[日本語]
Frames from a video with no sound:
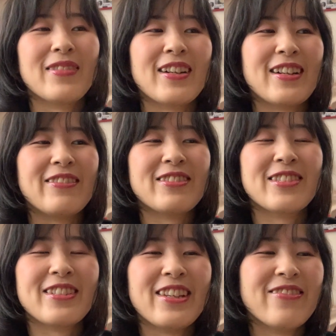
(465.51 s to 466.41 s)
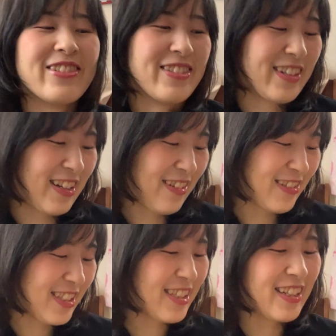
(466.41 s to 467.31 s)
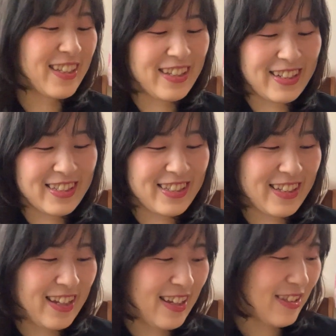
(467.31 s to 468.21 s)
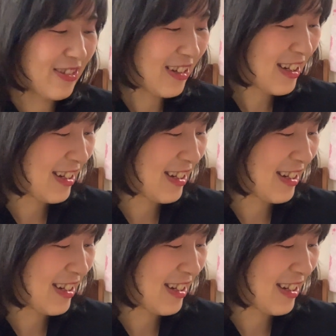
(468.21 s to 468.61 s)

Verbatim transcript: なんかつきものが落ちた気がしてそっか